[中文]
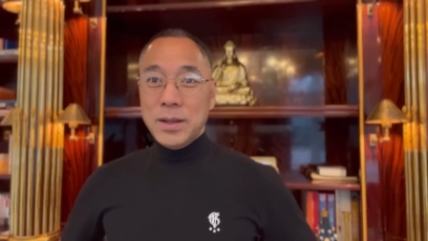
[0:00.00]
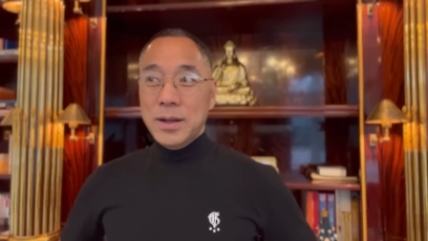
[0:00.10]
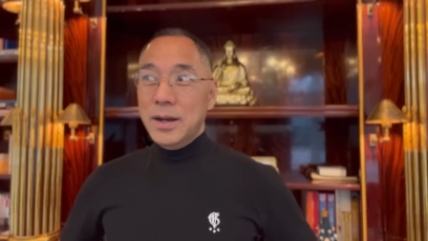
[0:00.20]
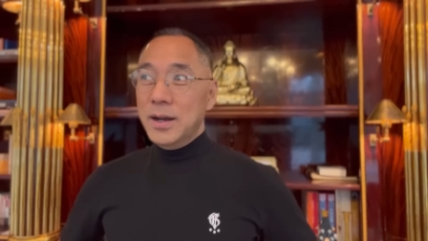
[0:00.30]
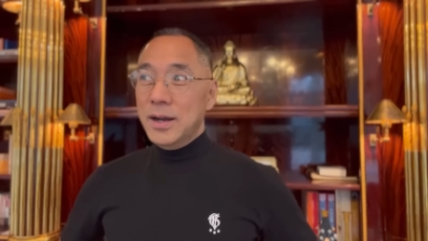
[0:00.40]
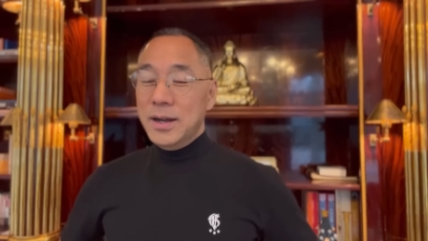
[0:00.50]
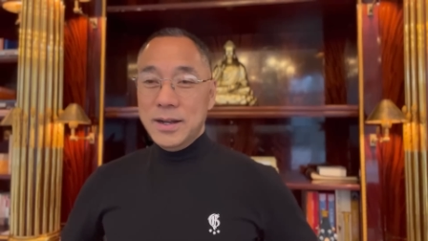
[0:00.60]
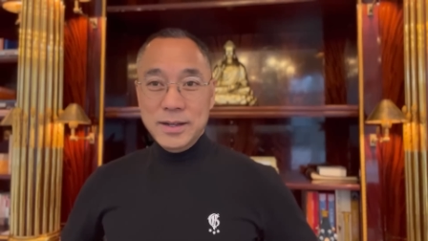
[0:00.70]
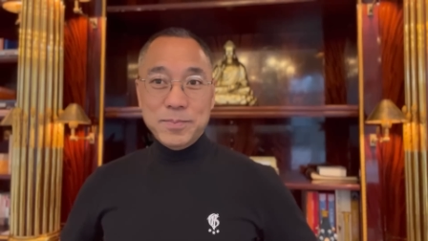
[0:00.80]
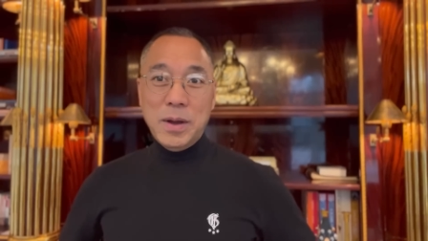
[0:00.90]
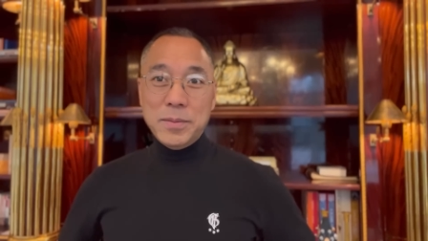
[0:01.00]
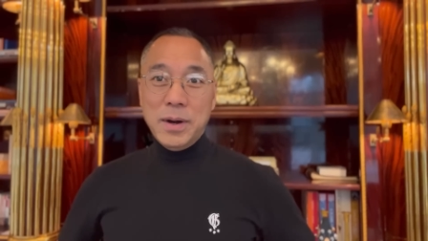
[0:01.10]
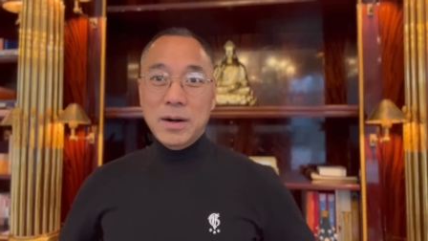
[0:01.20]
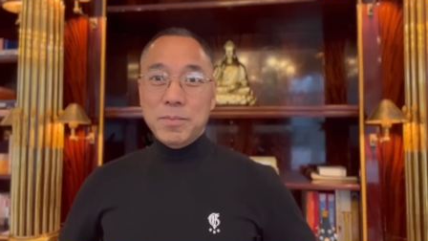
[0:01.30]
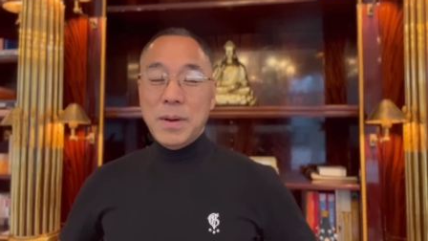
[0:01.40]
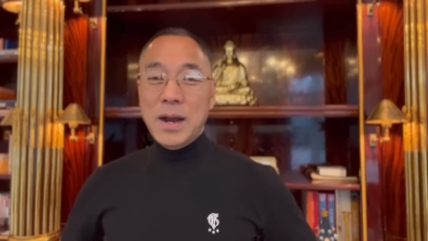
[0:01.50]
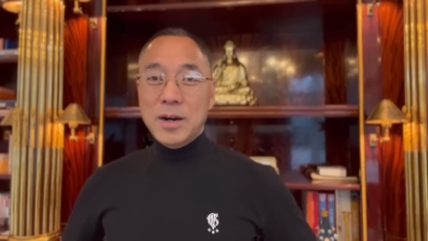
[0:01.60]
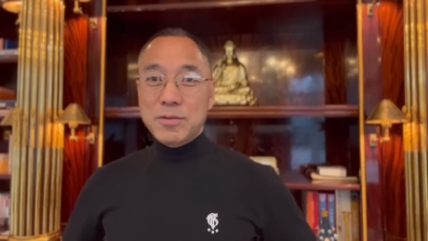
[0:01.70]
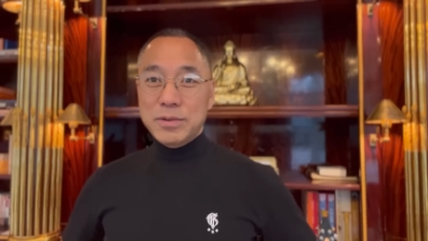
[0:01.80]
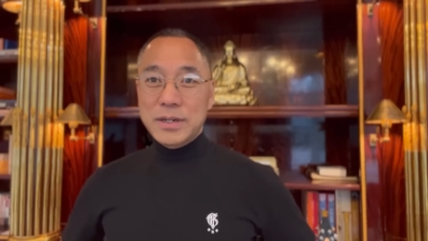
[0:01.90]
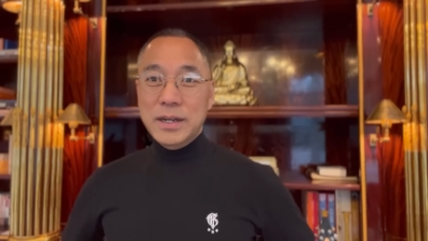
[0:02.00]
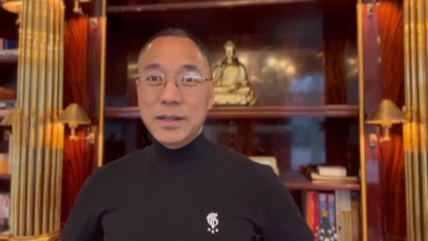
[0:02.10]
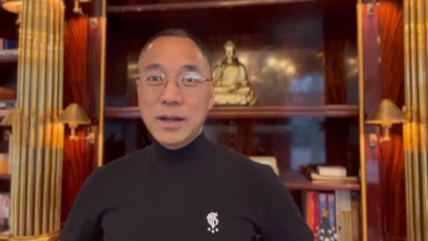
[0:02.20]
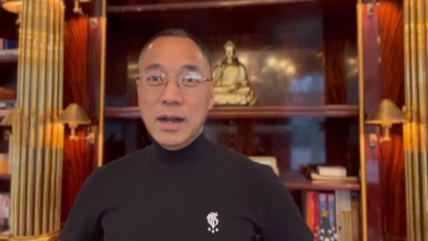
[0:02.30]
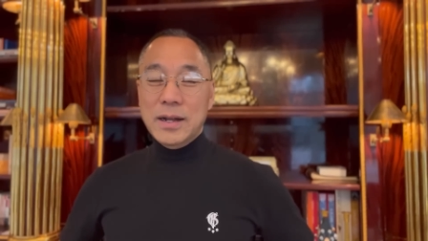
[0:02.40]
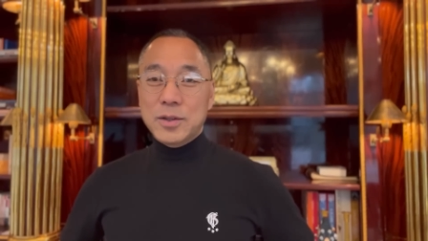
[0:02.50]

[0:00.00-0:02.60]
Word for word: 呃，旁边办案组的人啊，